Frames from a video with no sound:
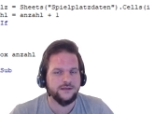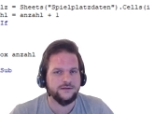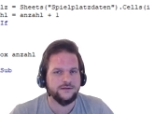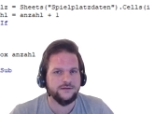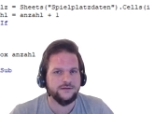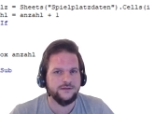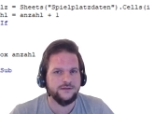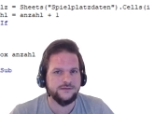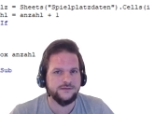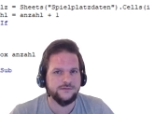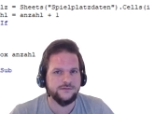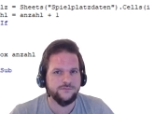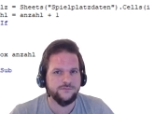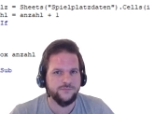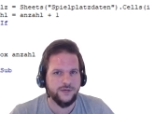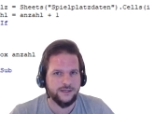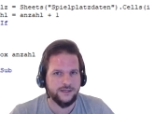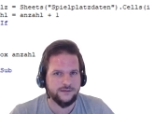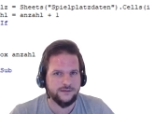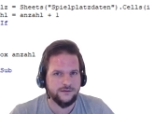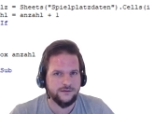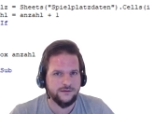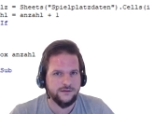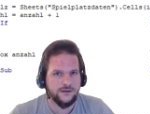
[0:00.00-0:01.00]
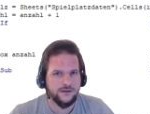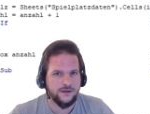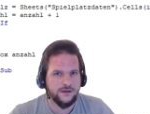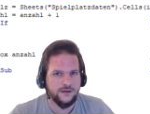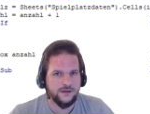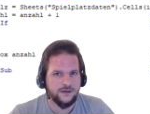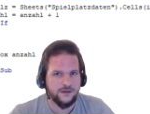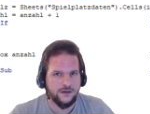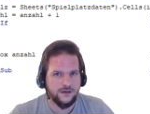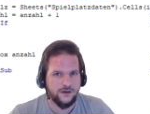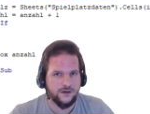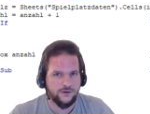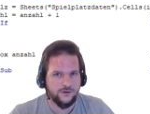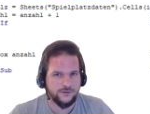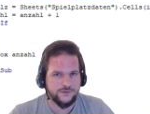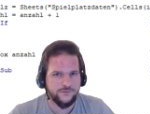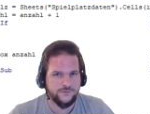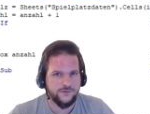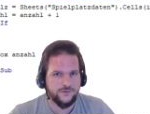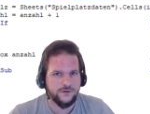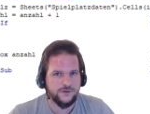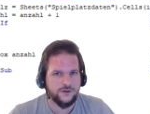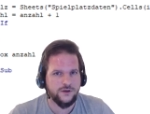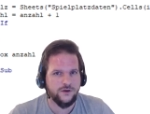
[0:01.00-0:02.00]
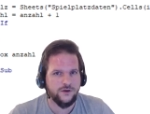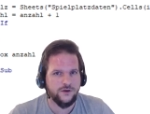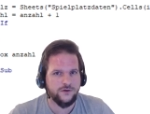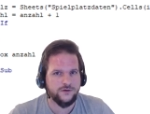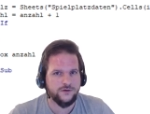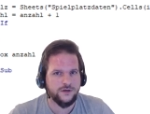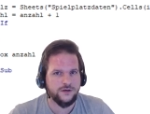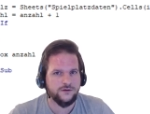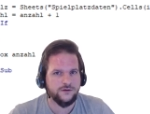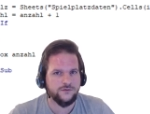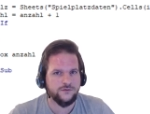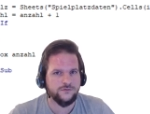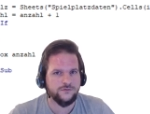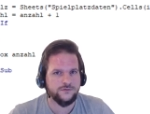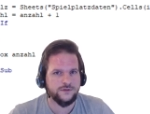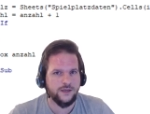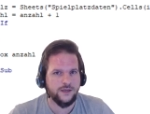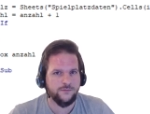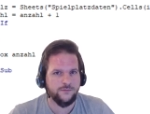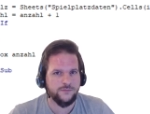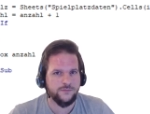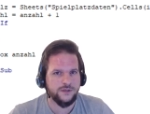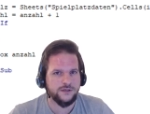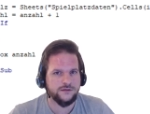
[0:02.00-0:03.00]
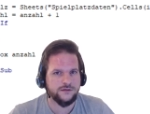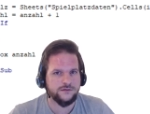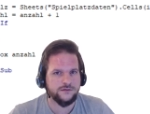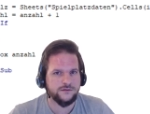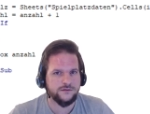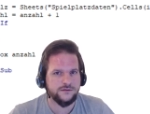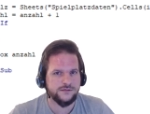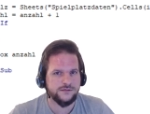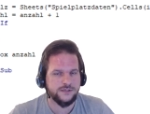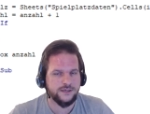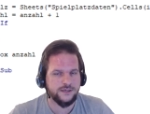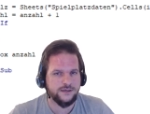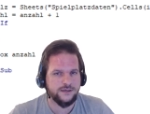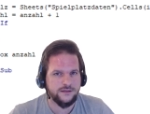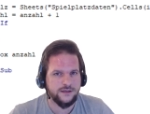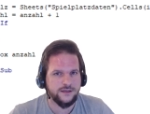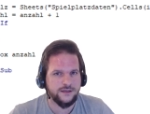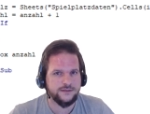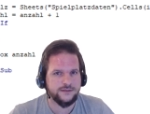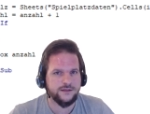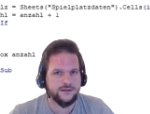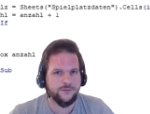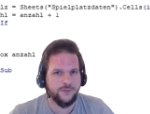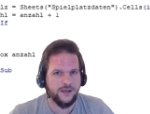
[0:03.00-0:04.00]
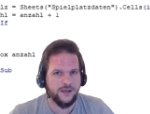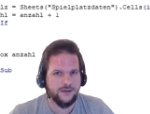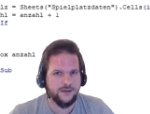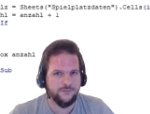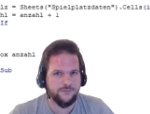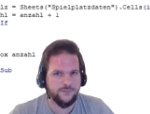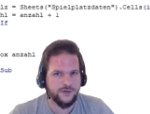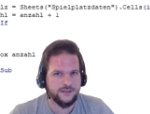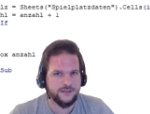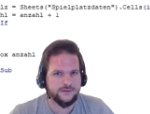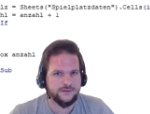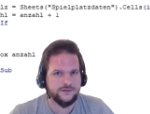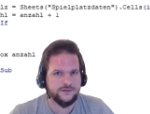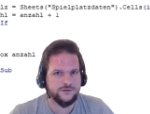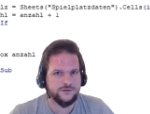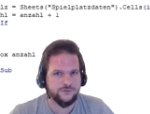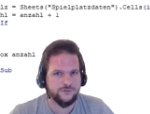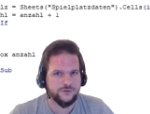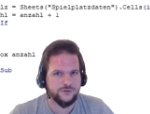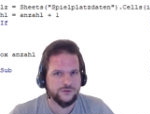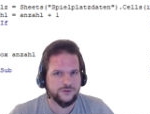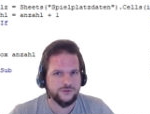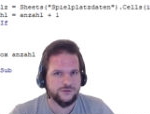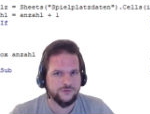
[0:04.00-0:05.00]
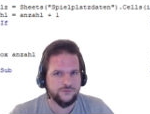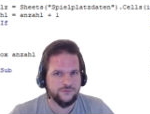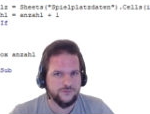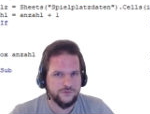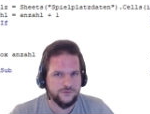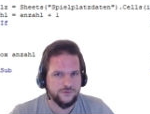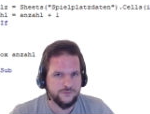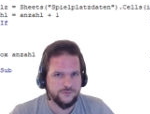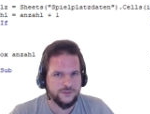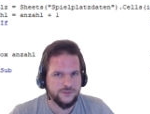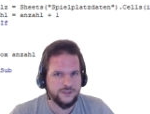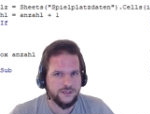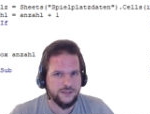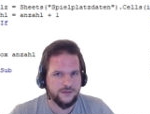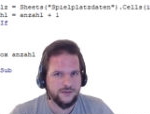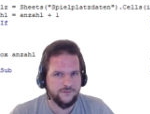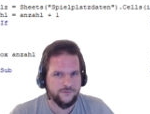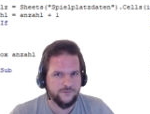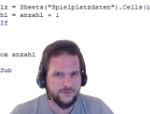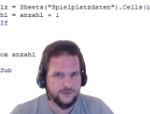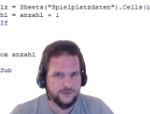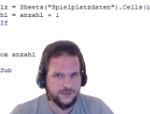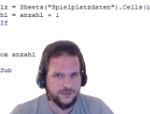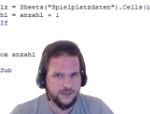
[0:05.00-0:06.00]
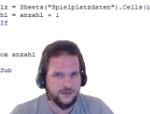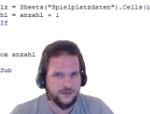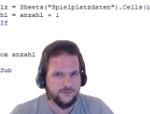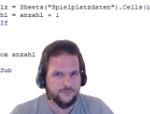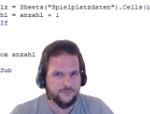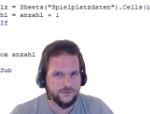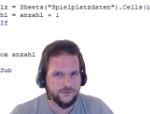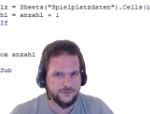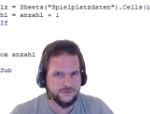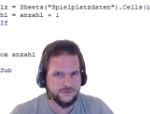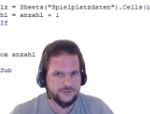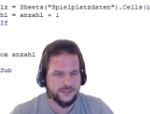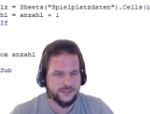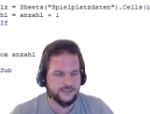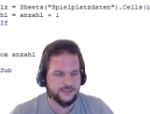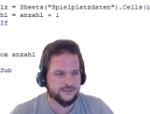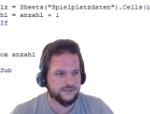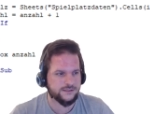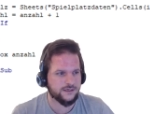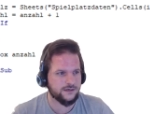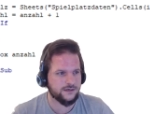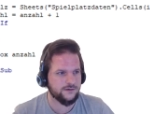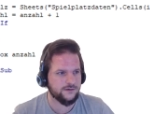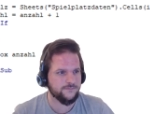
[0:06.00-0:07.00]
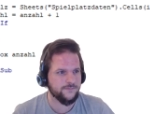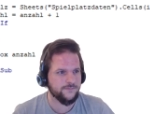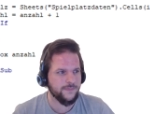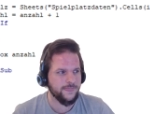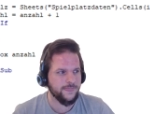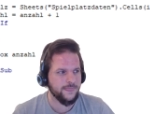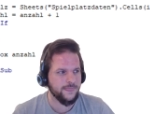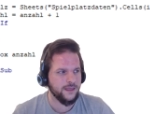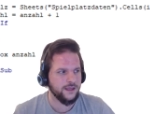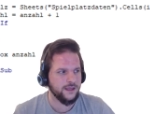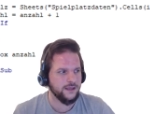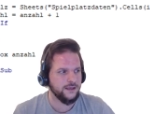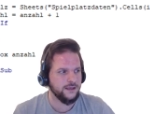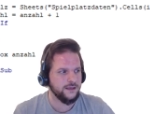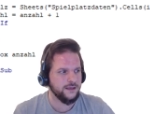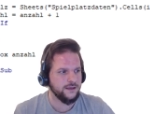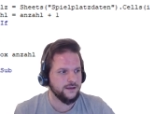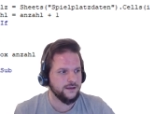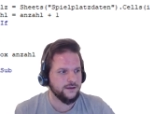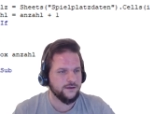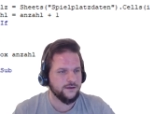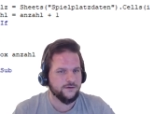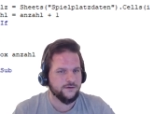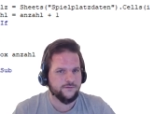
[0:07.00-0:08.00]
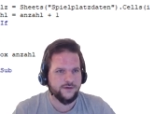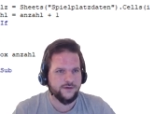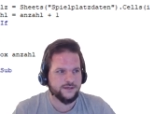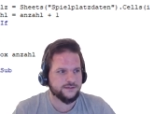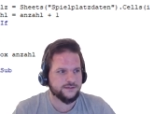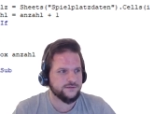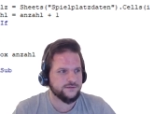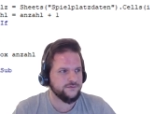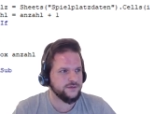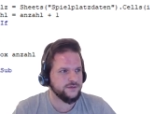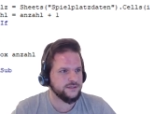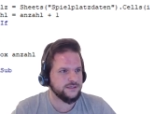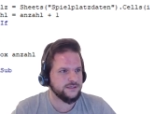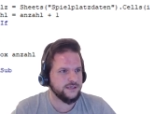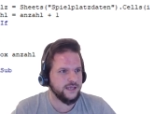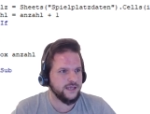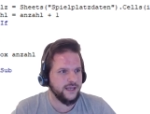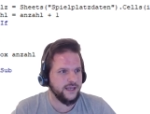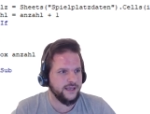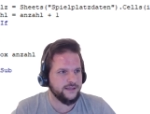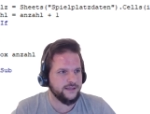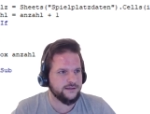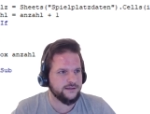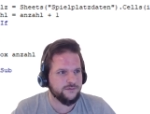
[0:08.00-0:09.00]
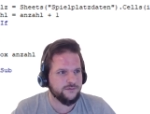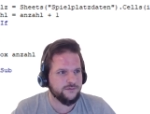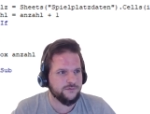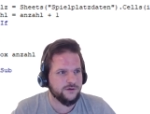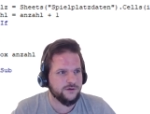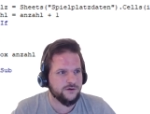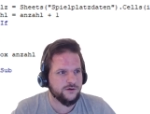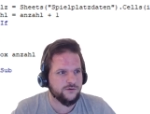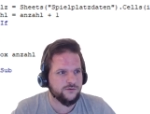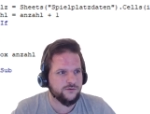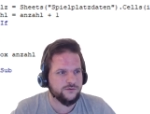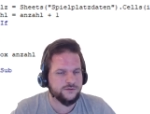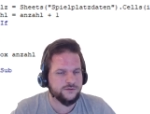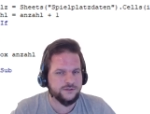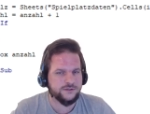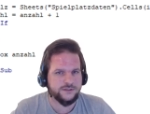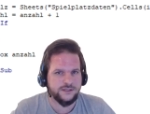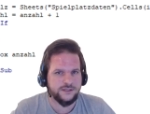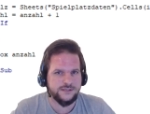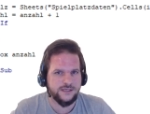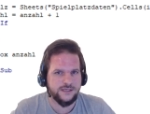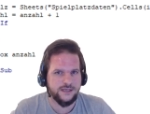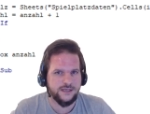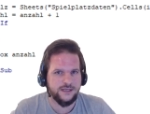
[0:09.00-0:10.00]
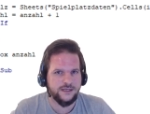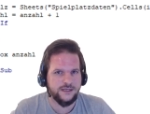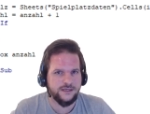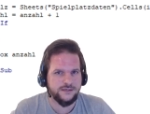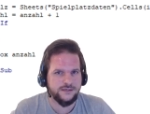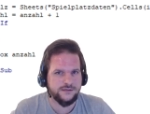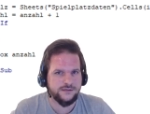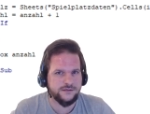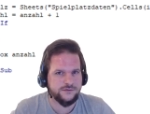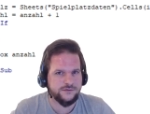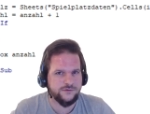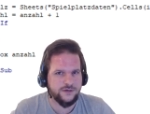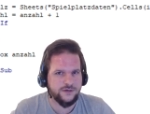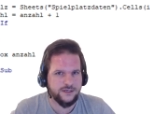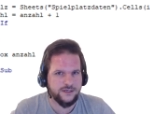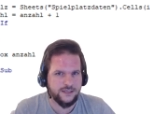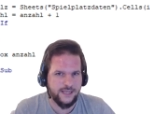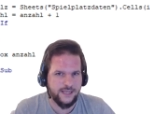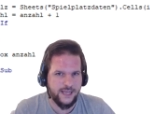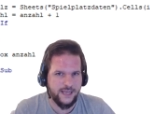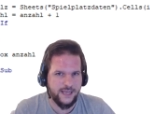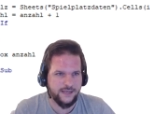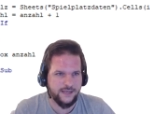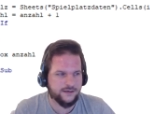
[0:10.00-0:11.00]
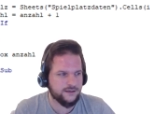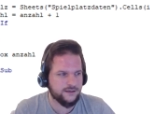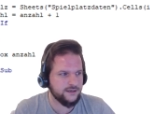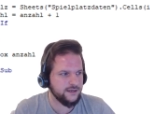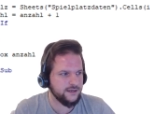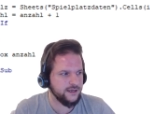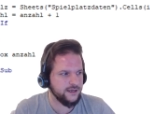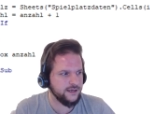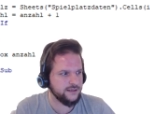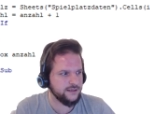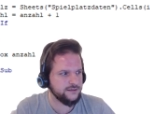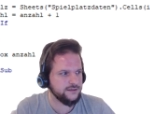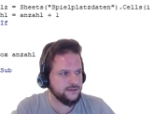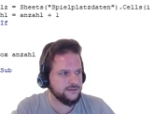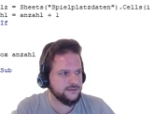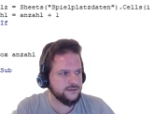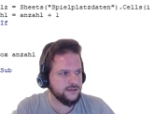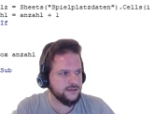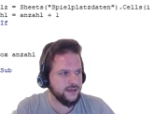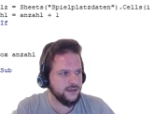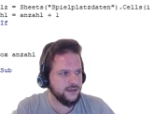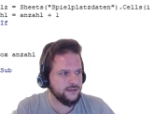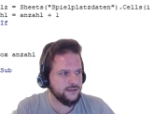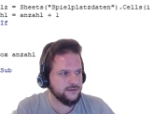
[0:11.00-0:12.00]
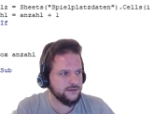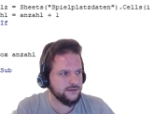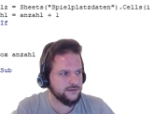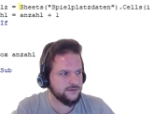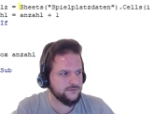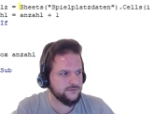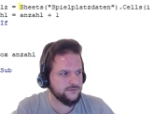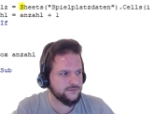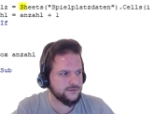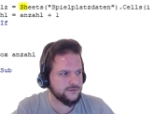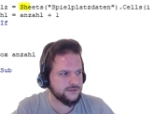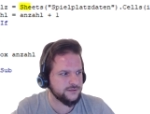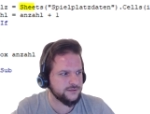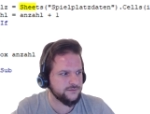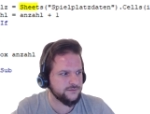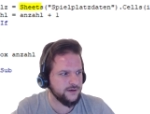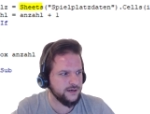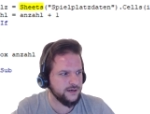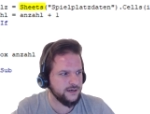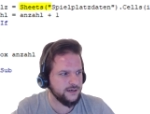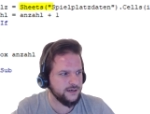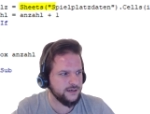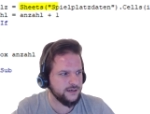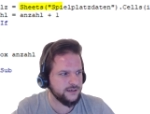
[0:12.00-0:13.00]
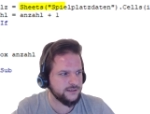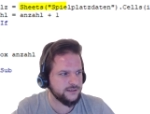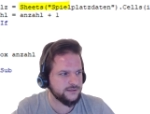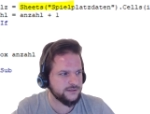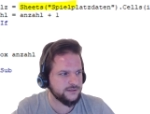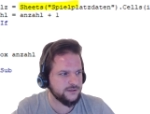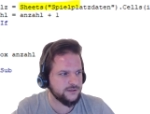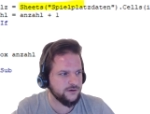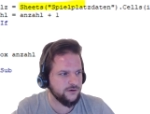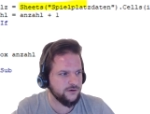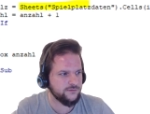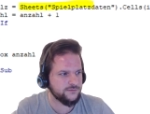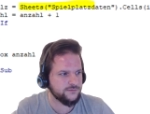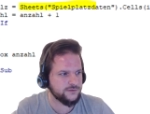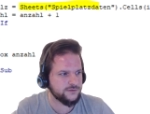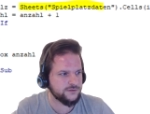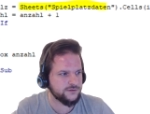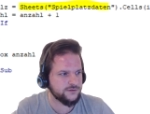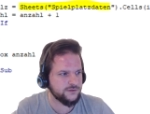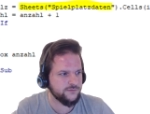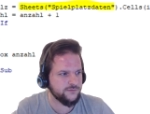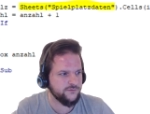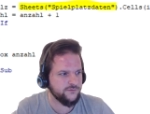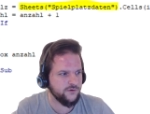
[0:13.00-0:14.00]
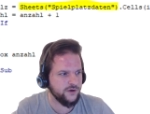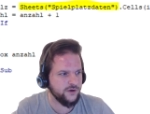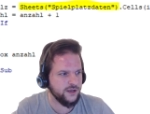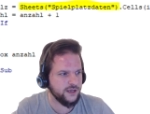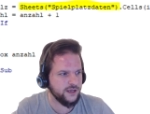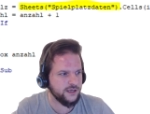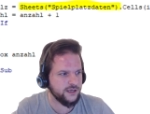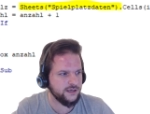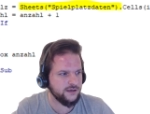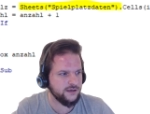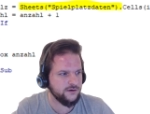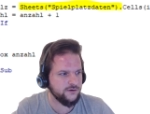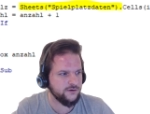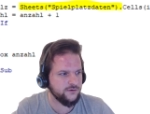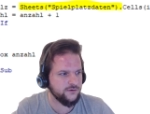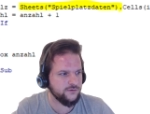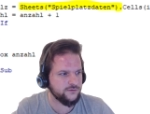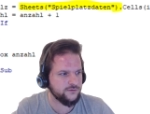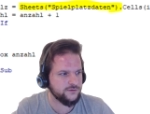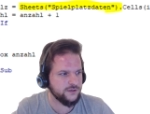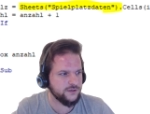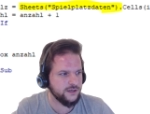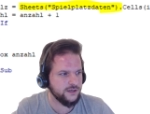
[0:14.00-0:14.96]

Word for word: diesen Button ausführen können und er mir das richtige Tabellenblatt durchsucht mit Hilfe der Postleitzahl. Was wird sich ändern im Code? Tatsächlich ist es nur eine Kleinigkeit, die sich ändert und zwar es kommt zu dem vorherigen Code